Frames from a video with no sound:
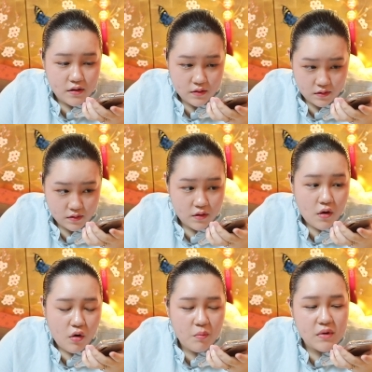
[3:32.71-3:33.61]
어
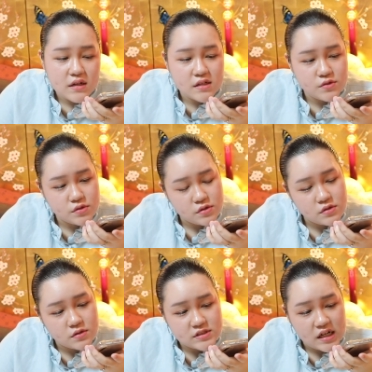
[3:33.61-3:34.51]
엄마 네.
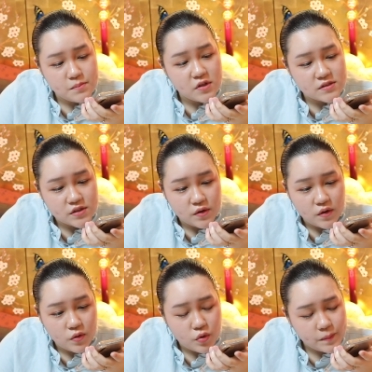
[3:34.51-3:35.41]
그래도
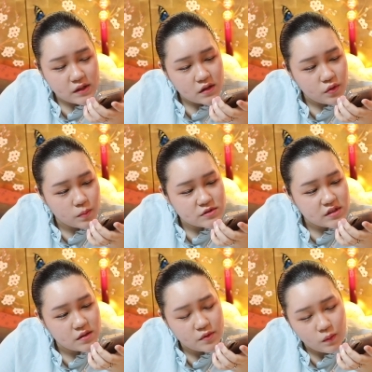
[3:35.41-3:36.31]
살면서 꽃필 날이 없는
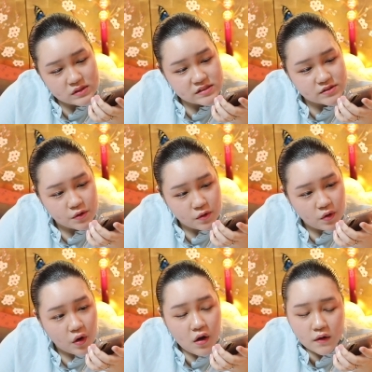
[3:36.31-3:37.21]
사람이
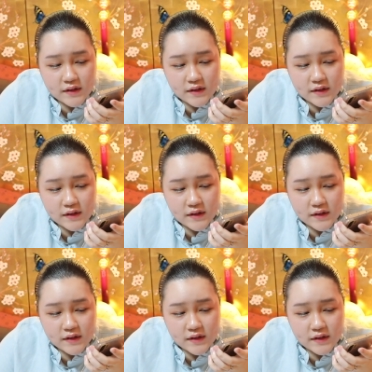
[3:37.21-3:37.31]
어딨어.